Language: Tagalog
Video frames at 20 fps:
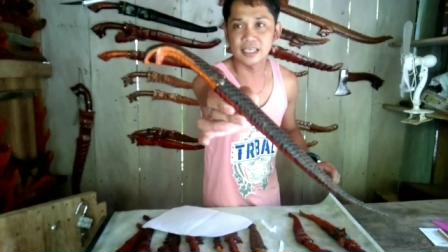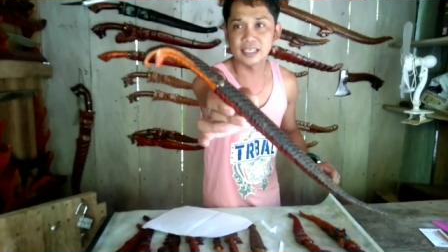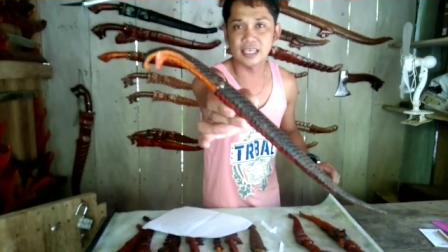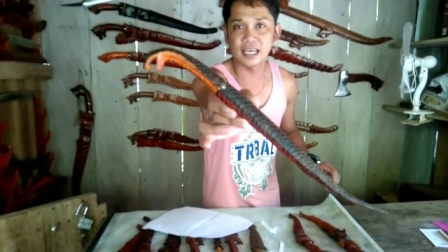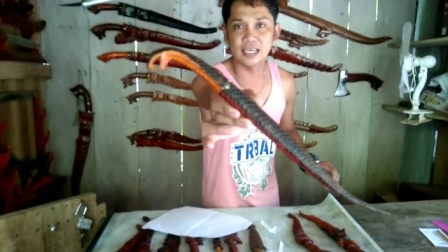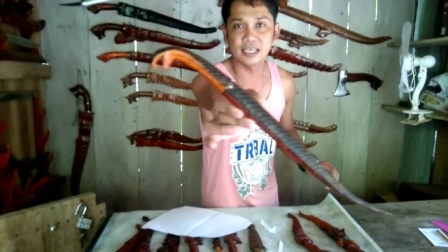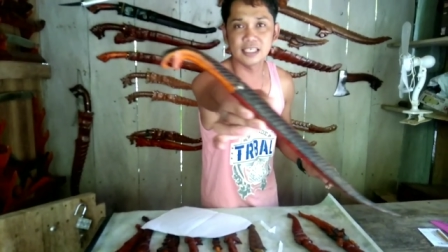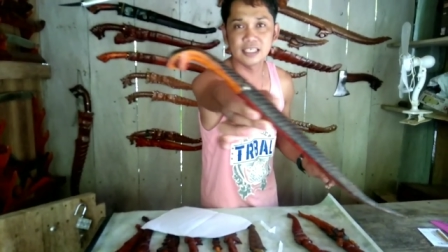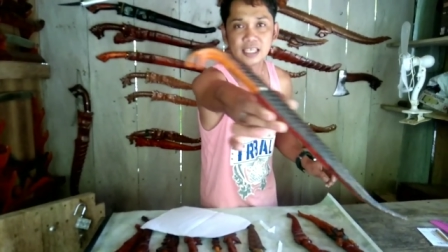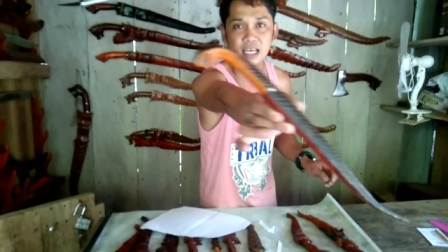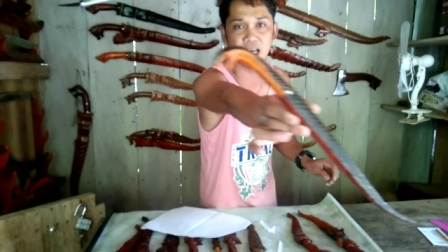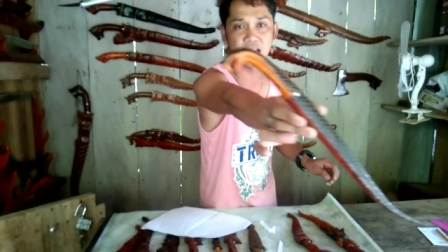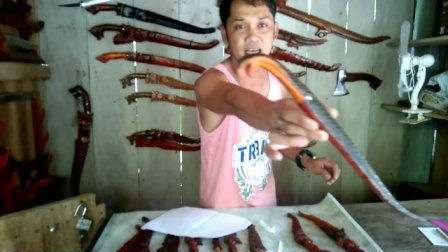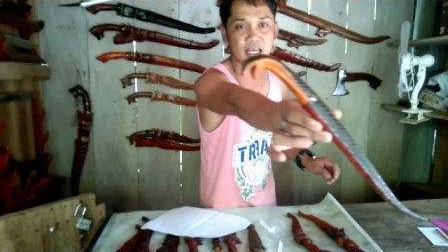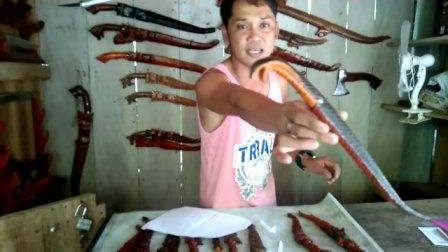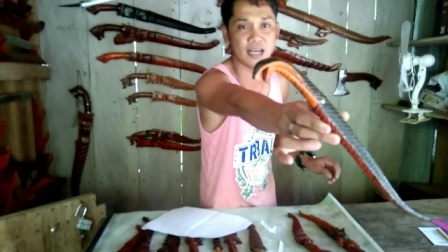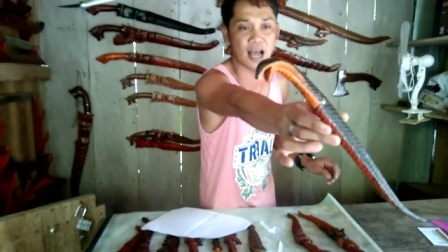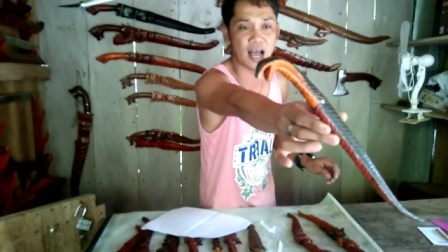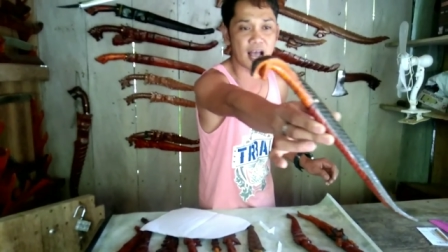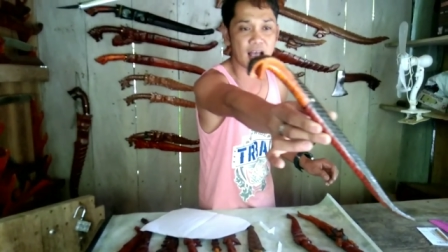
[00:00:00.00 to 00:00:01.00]
Ayan,
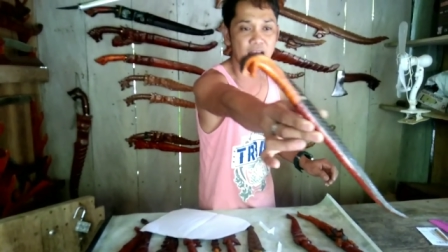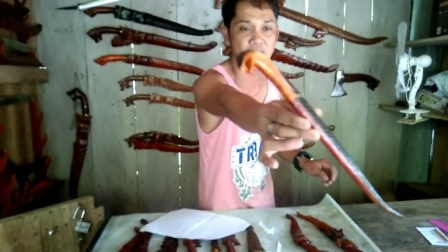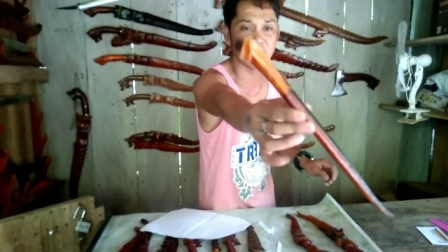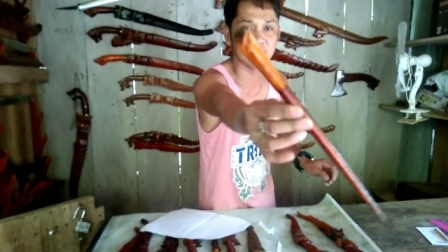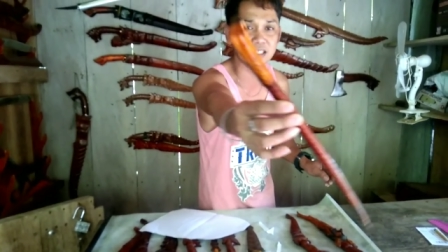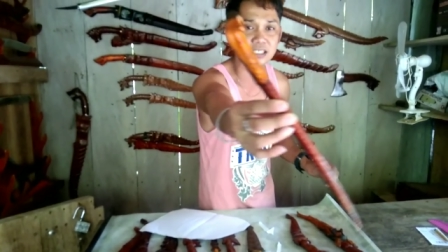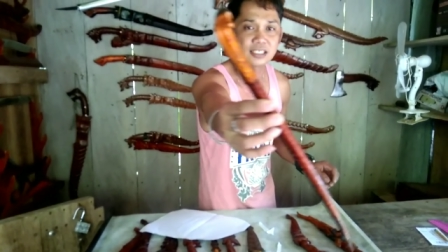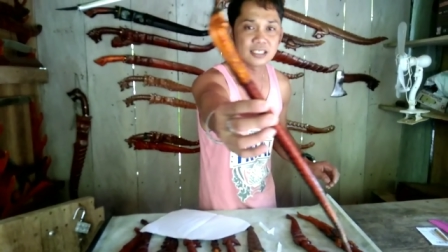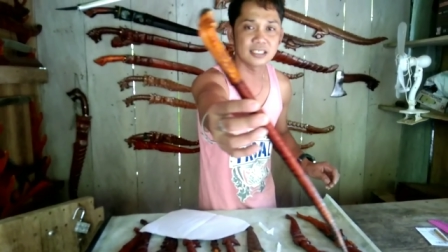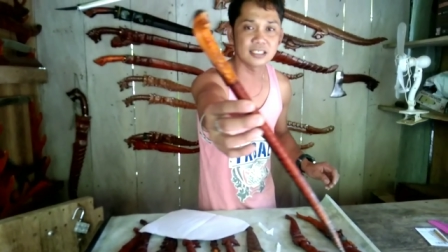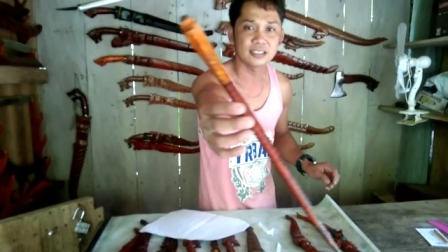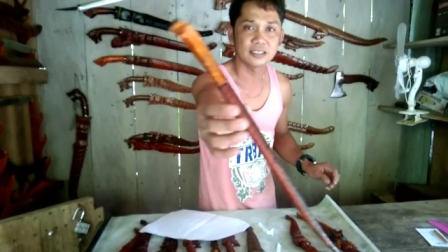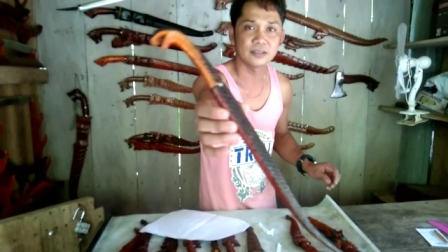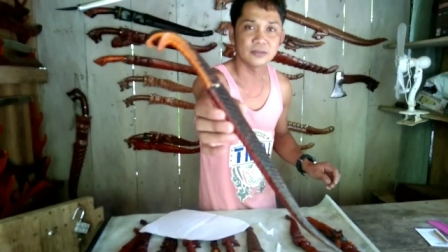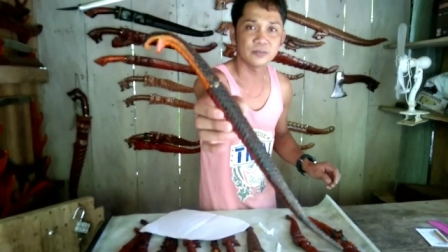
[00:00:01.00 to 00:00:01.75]
isang ahas.